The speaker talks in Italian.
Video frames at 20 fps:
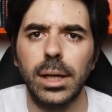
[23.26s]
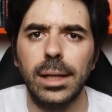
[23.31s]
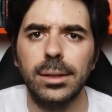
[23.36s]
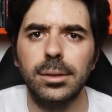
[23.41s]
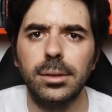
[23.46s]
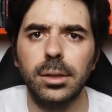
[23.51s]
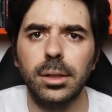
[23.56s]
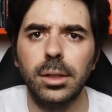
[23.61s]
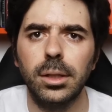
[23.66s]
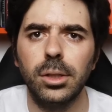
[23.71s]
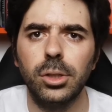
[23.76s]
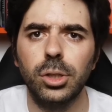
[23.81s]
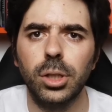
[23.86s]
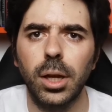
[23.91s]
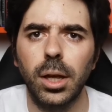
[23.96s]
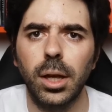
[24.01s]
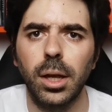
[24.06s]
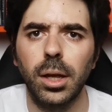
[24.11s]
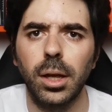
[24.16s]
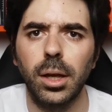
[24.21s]

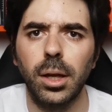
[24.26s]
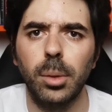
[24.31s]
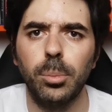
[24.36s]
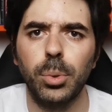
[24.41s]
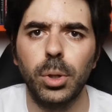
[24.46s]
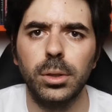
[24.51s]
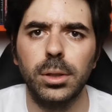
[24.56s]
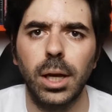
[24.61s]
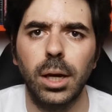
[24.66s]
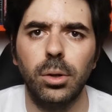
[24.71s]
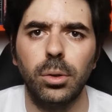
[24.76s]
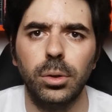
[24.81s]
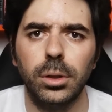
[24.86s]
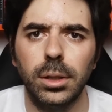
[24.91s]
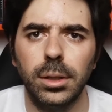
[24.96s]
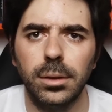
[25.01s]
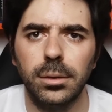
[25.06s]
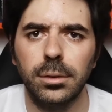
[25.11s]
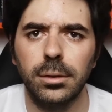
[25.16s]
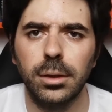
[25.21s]
attrice
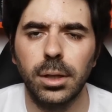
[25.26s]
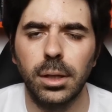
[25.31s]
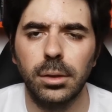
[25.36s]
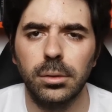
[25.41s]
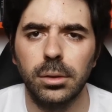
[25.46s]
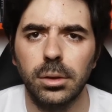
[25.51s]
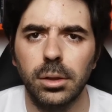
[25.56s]
protagonista.